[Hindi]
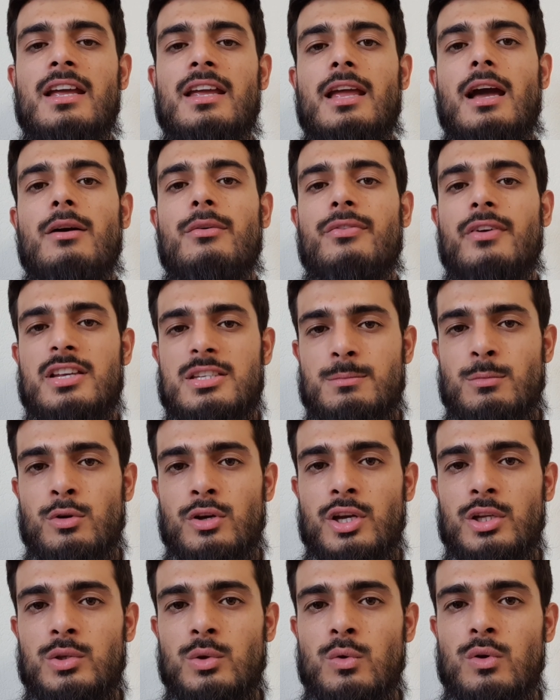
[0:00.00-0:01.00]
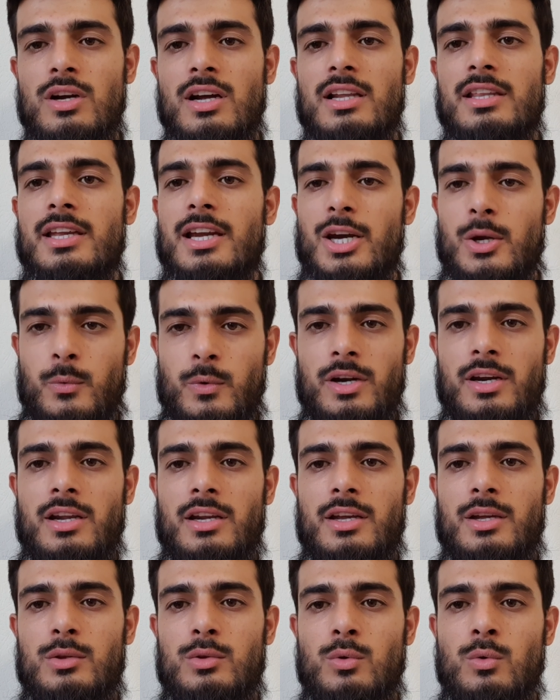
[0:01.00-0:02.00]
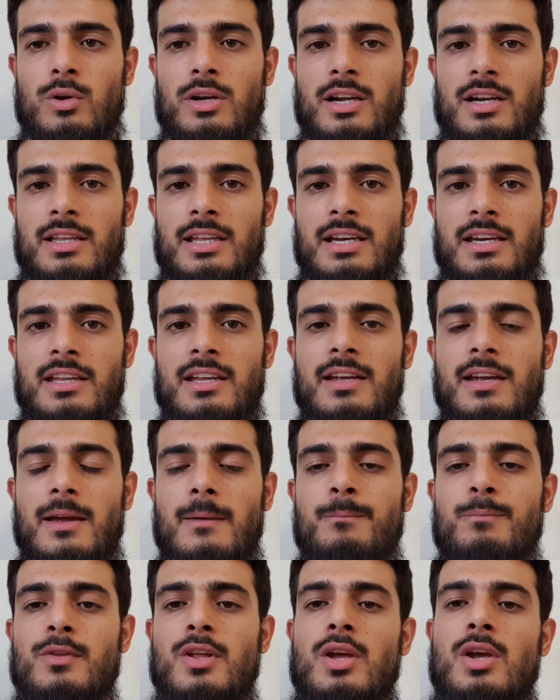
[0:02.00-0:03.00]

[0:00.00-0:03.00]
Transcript: या फेसबुक के थ्रू कर दे ट्विटर के थ्रू कर दे ठीक है